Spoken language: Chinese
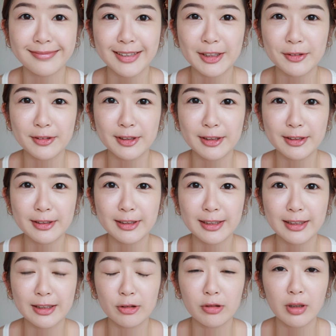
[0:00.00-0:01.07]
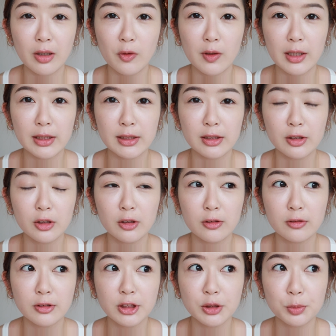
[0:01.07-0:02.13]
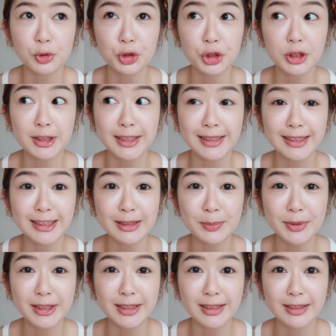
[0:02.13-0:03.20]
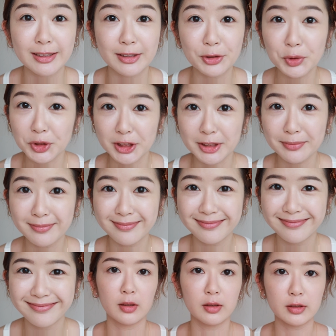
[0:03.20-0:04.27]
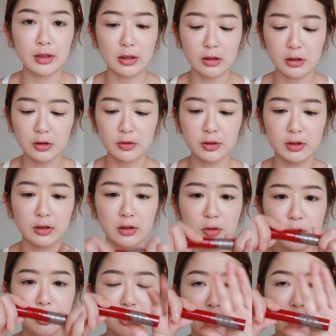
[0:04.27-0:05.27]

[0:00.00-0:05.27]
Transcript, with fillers: 好的，你看画完以后是不是眼睛变得很有神？然后呢，我